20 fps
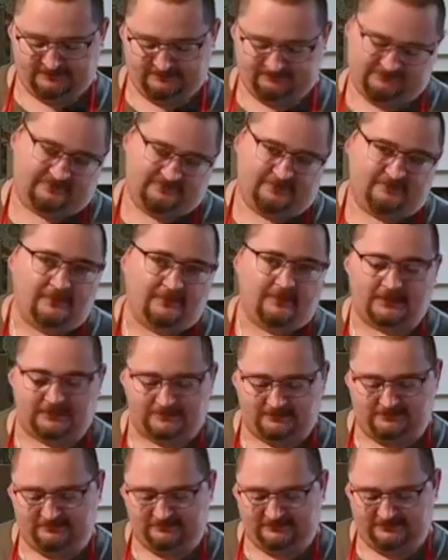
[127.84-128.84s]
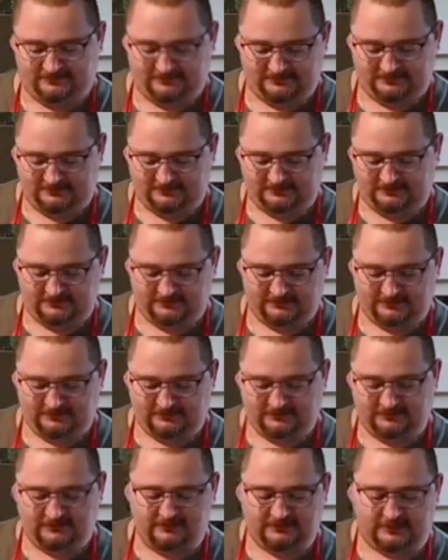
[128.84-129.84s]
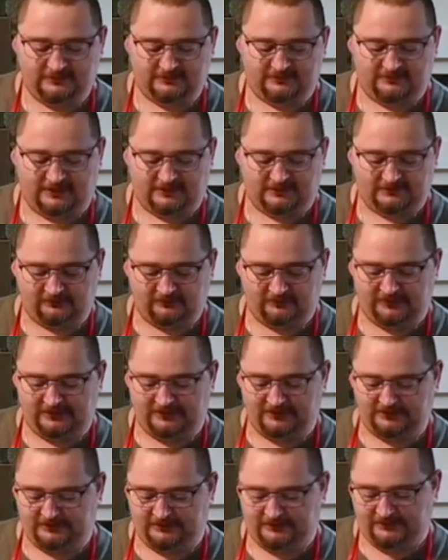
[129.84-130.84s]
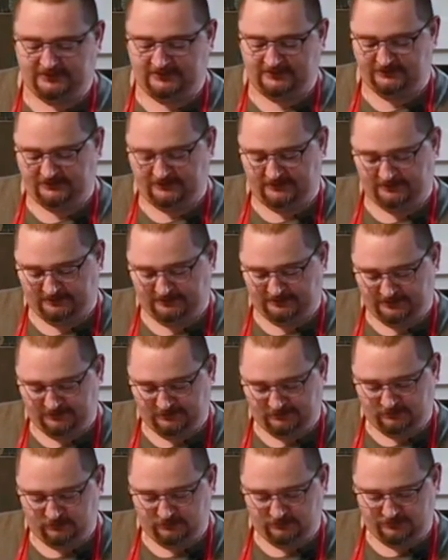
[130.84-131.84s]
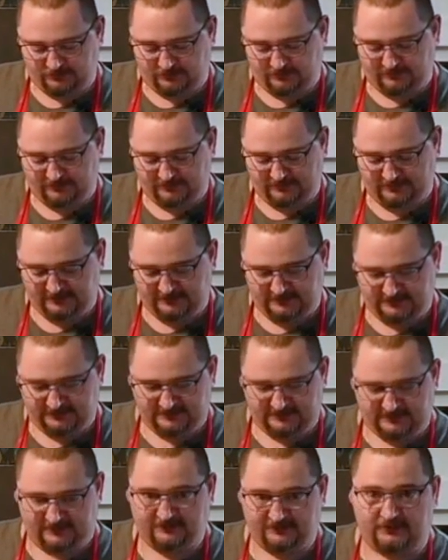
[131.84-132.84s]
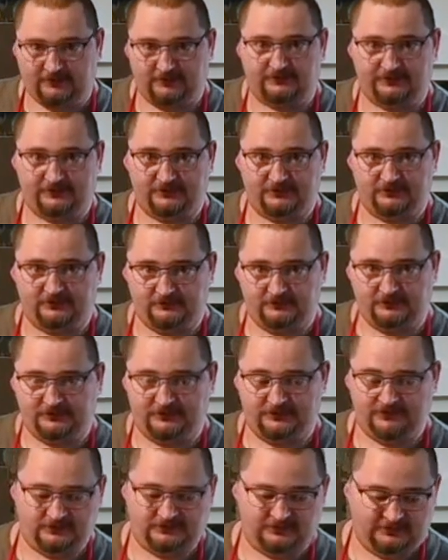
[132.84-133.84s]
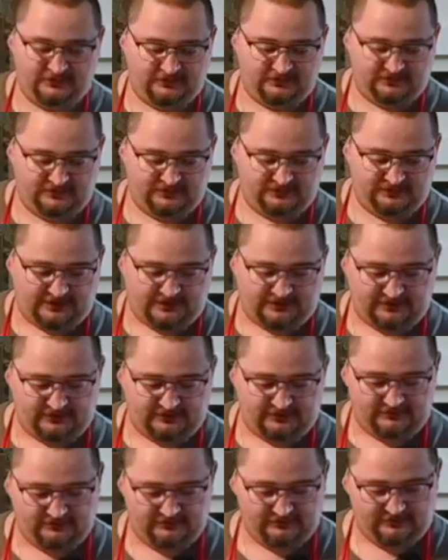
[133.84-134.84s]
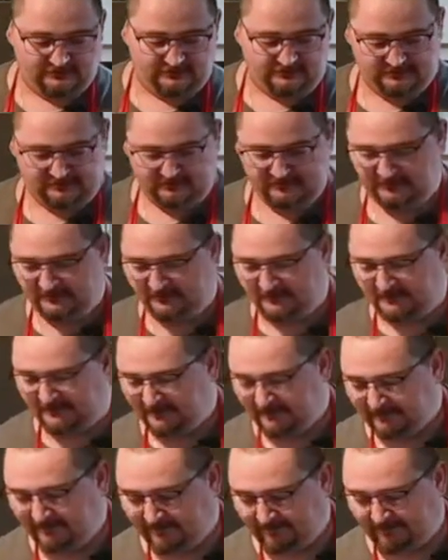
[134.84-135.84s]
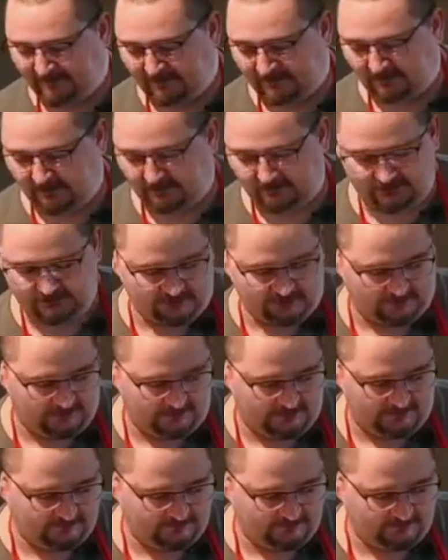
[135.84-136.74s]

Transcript: mam taką na, naturę, że nie trzymam się kurczowo, zawsze muszę dorzucić ziarno od siebie.